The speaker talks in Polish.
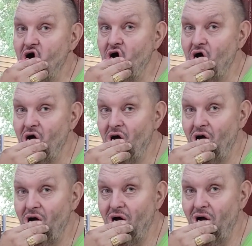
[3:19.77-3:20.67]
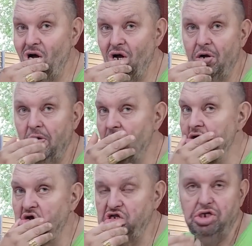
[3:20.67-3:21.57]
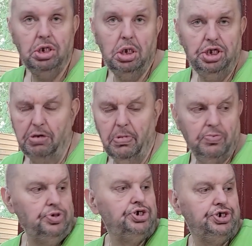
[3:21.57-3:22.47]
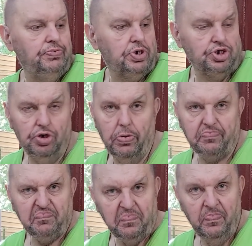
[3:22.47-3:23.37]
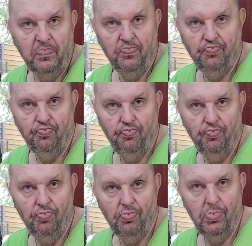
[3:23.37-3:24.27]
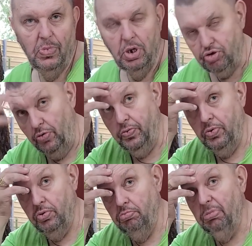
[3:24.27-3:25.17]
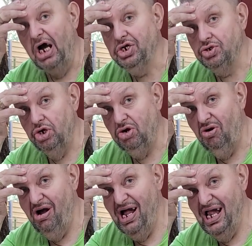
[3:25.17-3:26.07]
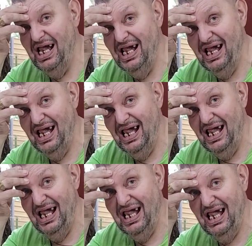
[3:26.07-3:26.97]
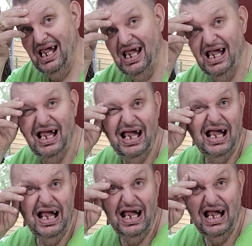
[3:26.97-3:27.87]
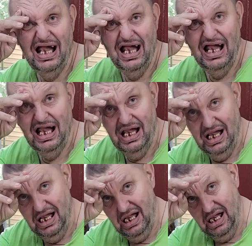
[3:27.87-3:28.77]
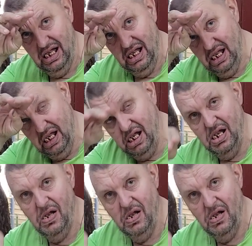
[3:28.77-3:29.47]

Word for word: nie masz do jego telefonu? Nie mam, gdzieś się wykocało. To trzeba wpisać. To masz do jego? No jako dzielnicowego mam. Teraz no już muszę mieć.